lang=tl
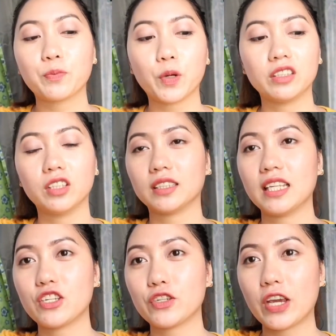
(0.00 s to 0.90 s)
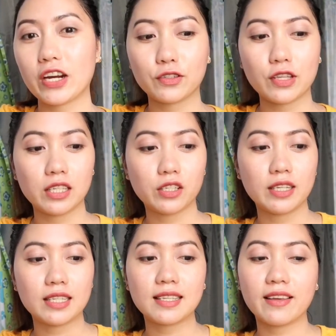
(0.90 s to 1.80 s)
product na isi-share ko sa inyo
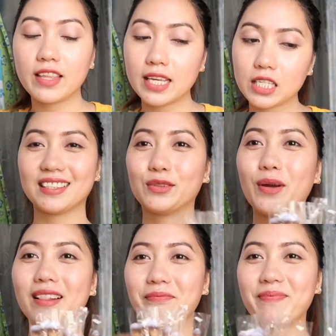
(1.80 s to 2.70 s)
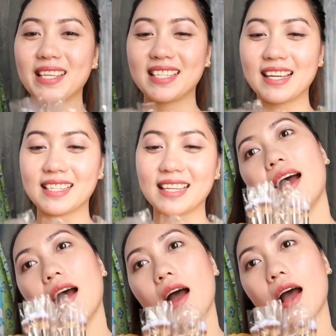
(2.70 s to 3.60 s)
is this 12 pieces
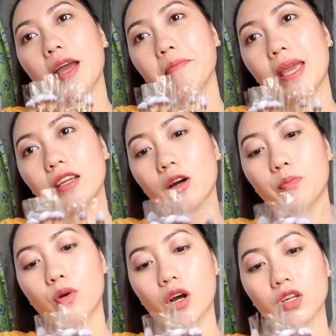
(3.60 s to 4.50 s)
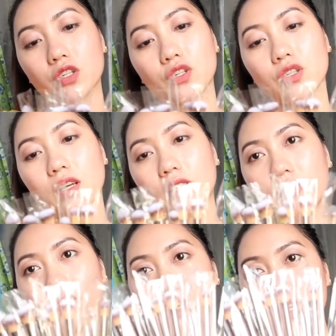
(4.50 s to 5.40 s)
eye makeup brush.
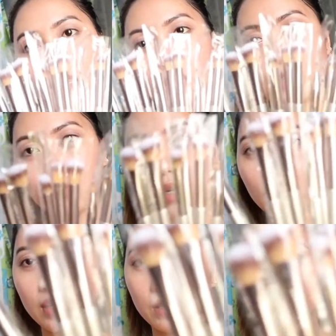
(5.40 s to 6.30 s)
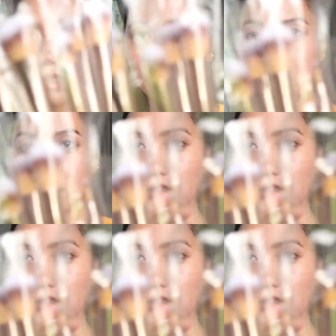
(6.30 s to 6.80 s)
And this one.